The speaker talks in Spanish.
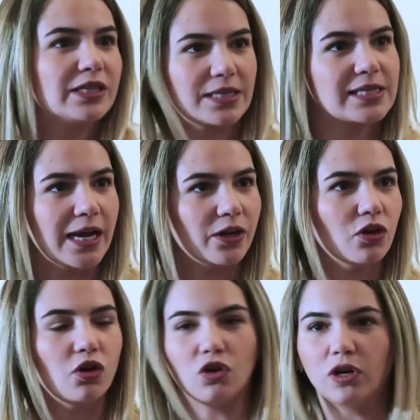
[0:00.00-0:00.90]

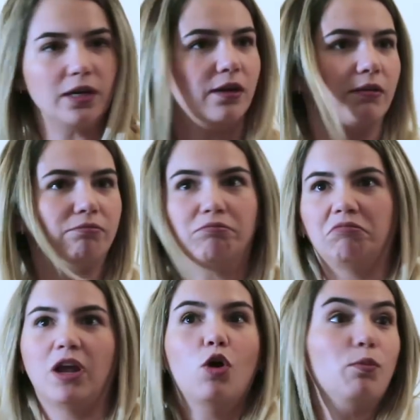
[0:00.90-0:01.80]
necesario o
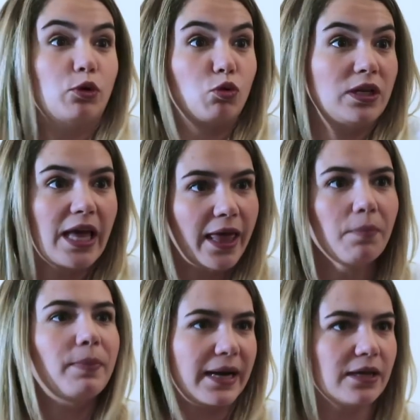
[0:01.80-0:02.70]
las
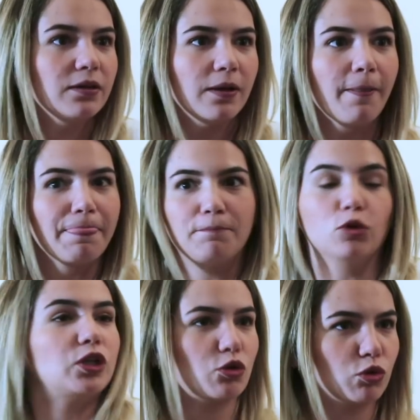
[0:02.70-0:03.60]
oportunidades para
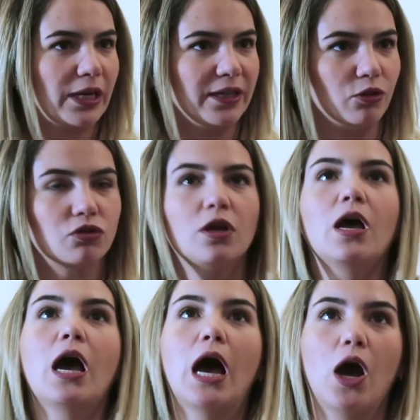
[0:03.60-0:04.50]
mostrar sus talentos.
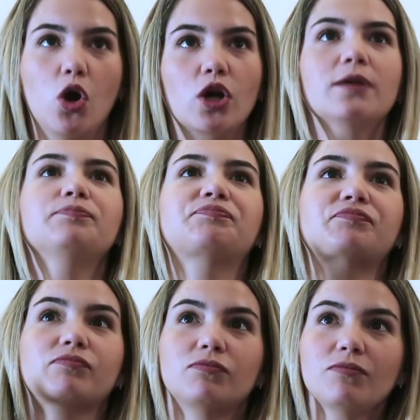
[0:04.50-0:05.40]
Ahora,
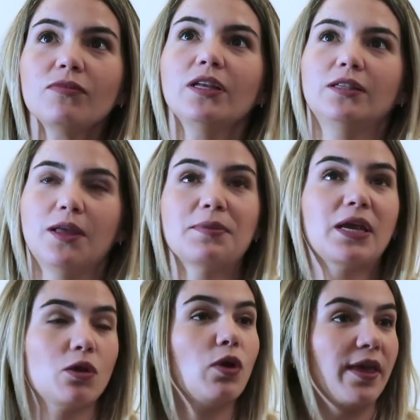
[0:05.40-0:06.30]

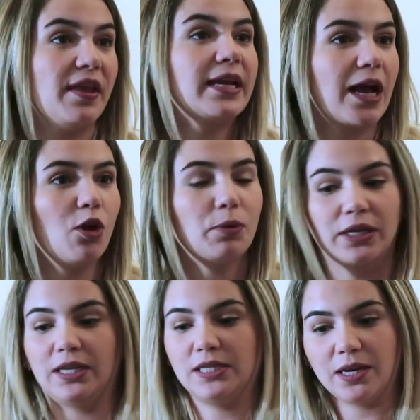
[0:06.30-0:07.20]
también es, delicado
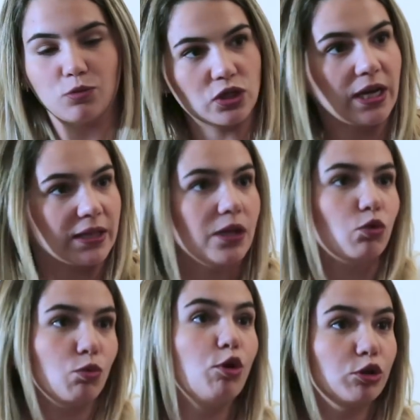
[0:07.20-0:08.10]
porque te sigue mucha gente y
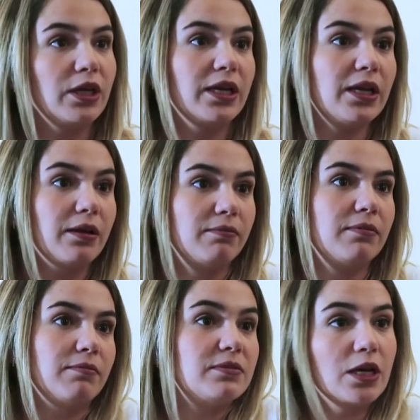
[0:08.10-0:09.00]
tu voz tiene
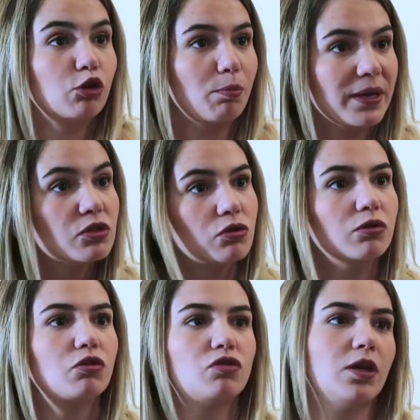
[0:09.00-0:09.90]
cierto peso.
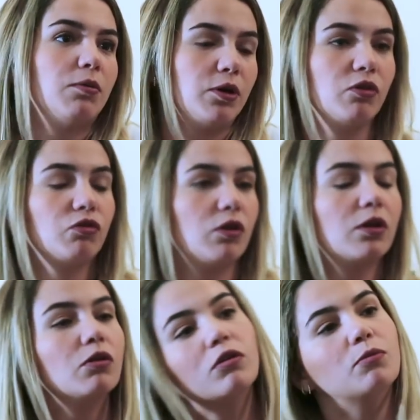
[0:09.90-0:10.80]
Entonces, bueno, eso es
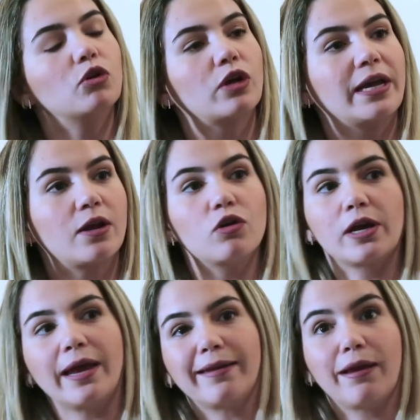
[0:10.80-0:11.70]
como lo que, con
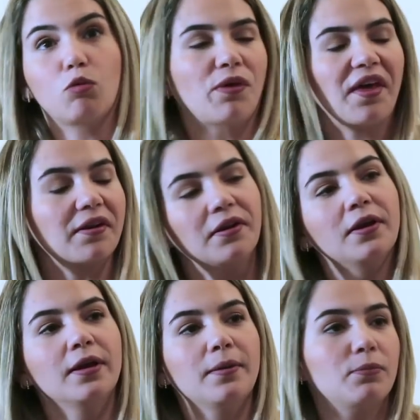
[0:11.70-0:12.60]
que hay que cuidar.
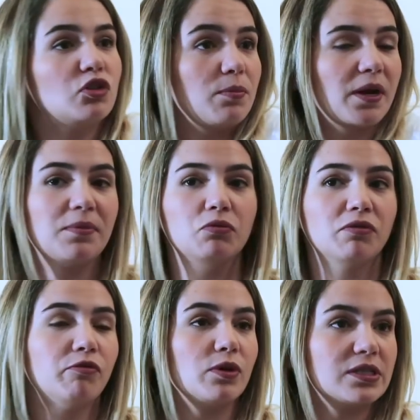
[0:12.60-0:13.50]
Mm. Pero sí, para mí un
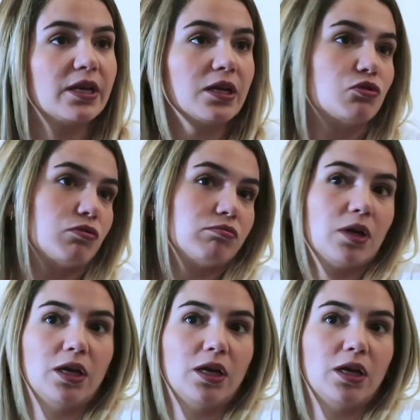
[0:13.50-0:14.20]
influencer es eso.